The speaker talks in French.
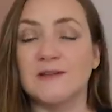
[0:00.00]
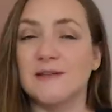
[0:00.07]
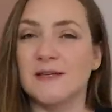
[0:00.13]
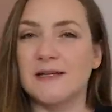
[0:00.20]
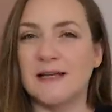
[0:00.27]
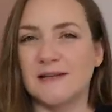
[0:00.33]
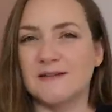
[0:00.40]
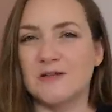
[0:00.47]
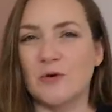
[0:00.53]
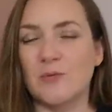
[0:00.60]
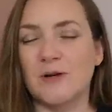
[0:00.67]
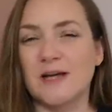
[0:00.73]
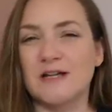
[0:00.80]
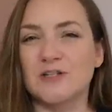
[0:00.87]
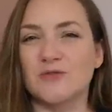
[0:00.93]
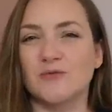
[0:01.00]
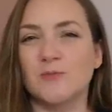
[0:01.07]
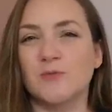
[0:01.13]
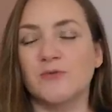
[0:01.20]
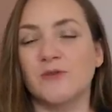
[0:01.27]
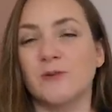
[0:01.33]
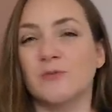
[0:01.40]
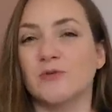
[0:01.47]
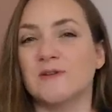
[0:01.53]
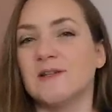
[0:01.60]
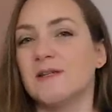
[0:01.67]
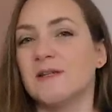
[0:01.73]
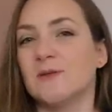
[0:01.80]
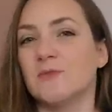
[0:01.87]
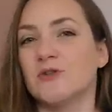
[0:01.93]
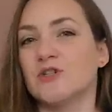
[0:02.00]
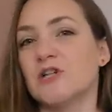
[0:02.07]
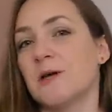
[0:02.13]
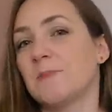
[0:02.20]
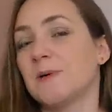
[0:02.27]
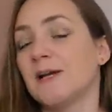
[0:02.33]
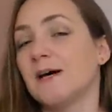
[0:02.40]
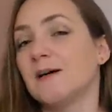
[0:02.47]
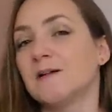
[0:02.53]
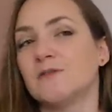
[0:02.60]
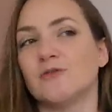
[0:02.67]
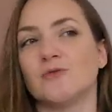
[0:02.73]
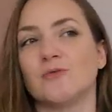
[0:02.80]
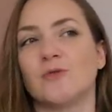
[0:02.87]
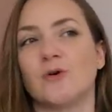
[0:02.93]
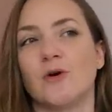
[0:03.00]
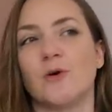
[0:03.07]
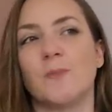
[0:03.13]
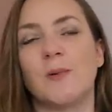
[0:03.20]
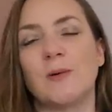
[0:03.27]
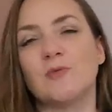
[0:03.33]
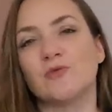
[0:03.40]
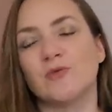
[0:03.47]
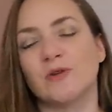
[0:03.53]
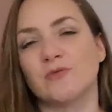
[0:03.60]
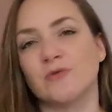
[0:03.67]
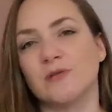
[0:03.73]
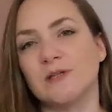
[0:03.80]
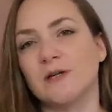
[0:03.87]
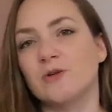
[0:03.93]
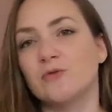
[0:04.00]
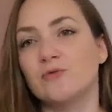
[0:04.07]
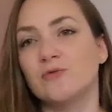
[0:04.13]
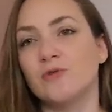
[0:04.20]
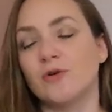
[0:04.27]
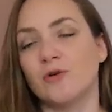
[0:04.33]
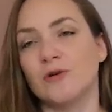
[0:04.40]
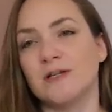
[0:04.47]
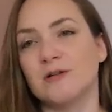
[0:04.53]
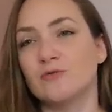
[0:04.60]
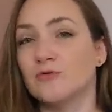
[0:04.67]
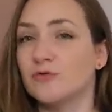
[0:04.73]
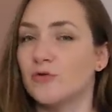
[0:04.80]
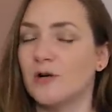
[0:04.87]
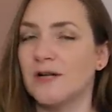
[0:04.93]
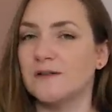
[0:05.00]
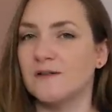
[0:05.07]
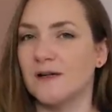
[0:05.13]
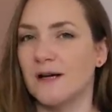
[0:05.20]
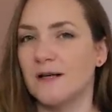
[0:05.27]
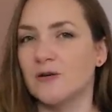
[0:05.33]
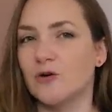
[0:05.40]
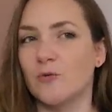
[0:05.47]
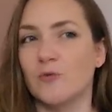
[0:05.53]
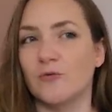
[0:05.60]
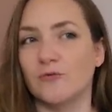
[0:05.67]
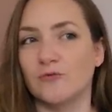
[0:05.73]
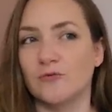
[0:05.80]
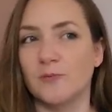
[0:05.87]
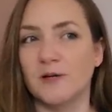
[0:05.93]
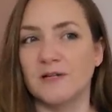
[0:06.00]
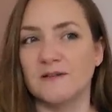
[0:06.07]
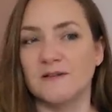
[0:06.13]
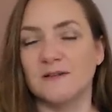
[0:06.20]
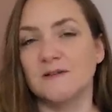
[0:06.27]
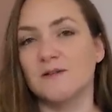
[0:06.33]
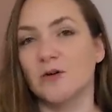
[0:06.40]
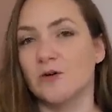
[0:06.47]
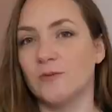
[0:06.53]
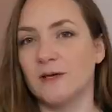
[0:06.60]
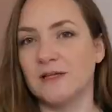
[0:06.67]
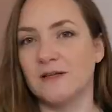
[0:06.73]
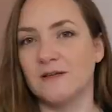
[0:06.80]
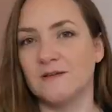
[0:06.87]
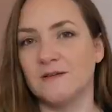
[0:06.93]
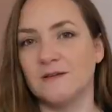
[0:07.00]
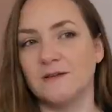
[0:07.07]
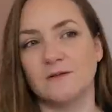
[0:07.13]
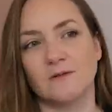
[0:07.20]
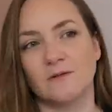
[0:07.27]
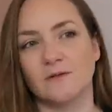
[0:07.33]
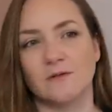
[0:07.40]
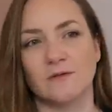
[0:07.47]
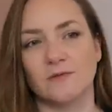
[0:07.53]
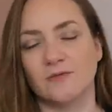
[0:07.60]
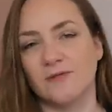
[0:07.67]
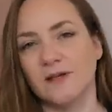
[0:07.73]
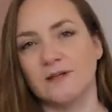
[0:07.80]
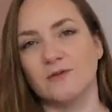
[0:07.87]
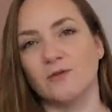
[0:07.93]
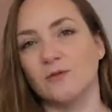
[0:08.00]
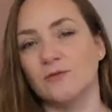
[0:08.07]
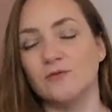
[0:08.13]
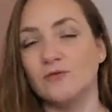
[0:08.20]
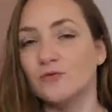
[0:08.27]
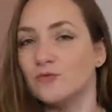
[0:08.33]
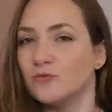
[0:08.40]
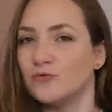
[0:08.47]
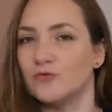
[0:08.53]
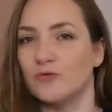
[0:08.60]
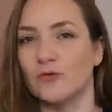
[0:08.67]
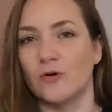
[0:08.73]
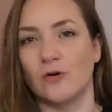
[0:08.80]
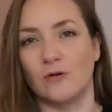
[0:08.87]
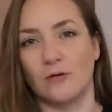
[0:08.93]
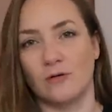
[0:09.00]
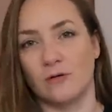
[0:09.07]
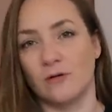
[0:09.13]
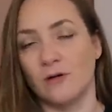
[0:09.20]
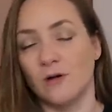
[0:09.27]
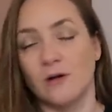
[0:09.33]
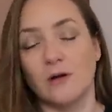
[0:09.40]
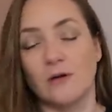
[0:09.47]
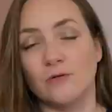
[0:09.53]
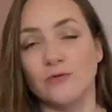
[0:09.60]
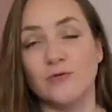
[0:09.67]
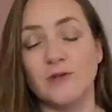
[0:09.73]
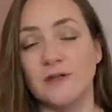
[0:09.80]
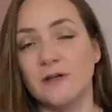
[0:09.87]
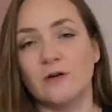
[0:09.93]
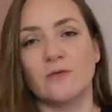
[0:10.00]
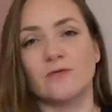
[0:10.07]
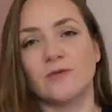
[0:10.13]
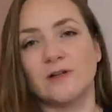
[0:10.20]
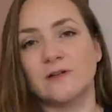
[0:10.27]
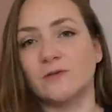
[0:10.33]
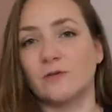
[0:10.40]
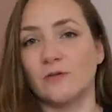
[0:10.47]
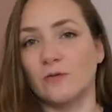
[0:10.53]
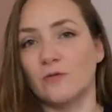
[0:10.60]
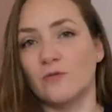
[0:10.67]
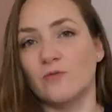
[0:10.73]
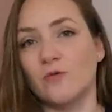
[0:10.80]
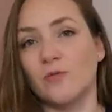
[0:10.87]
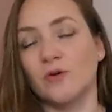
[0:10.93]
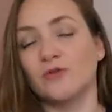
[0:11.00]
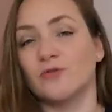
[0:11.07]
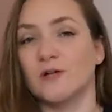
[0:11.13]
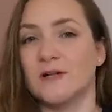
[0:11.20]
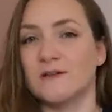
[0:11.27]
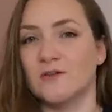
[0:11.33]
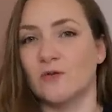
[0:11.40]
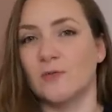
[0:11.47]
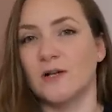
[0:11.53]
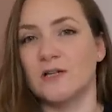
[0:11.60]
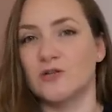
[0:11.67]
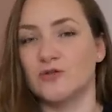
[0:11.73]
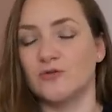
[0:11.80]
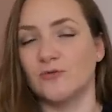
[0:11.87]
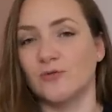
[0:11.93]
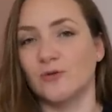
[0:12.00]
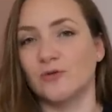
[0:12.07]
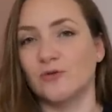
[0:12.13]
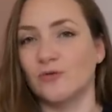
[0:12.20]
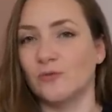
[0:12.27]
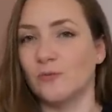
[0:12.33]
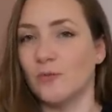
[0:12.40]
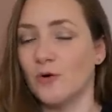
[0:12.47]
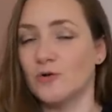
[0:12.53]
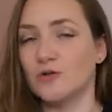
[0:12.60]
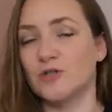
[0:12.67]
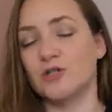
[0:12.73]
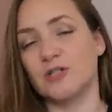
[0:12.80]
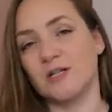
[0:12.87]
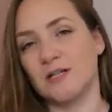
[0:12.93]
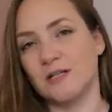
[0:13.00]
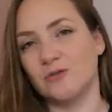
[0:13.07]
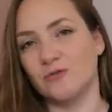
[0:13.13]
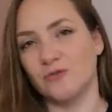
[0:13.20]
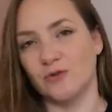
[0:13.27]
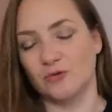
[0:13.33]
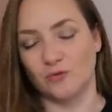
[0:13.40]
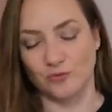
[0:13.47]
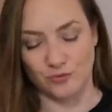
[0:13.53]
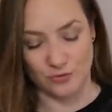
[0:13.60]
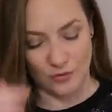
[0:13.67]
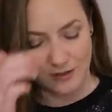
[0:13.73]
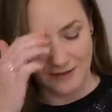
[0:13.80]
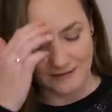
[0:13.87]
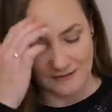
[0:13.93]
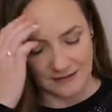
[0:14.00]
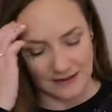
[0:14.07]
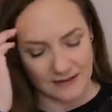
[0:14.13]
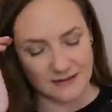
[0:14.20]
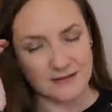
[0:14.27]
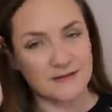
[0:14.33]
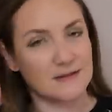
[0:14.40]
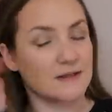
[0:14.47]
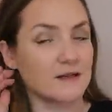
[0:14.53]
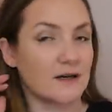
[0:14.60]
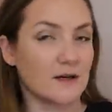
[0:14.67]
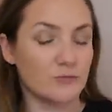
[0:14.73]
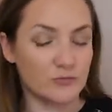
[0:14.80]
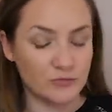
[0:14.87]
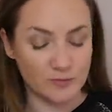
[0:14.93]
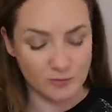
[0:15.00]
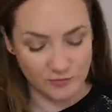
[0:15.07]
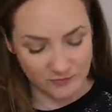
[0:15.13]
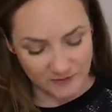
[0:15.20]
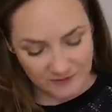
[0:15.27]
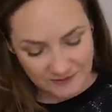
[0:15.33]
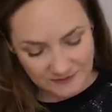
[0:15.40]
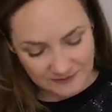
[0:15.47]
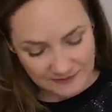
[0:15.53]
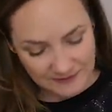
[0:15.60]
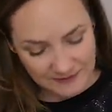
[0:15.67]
qui est de l'assemblage, vous pouvez monter les manches à plat, donc euh, pas besoin de venir coudre les coutures latérales comme on vous le précise dans le magazine. Euh, faites euh, une couture unique en fait au moment de l'assemblage de votre manche et de votre couture latérale, ça ira beaucoup plus vite.